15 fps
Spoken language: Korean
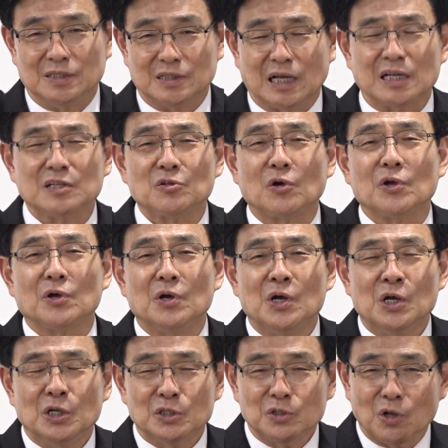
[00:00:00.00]
나는 너,
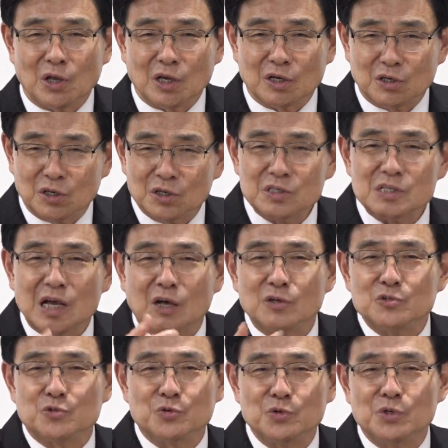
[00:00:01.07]
너에게 큰
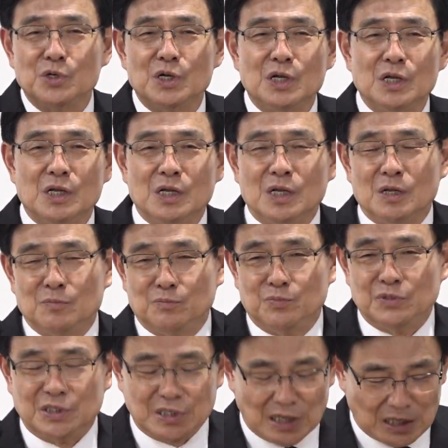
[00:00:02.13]
상을 줄
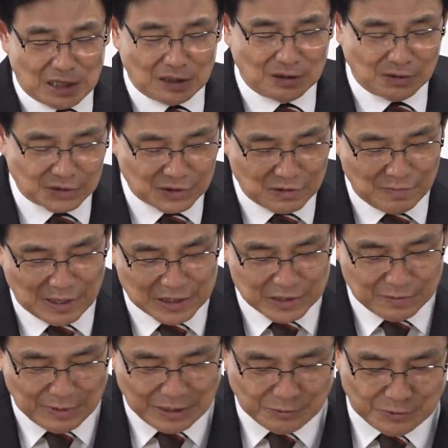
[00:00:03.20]
분이다라는 것을
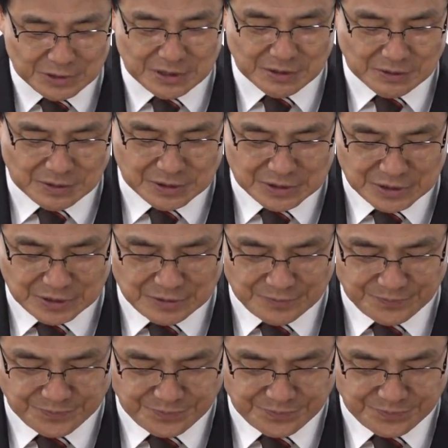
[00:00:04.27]
말씀하고 있는 것이에요.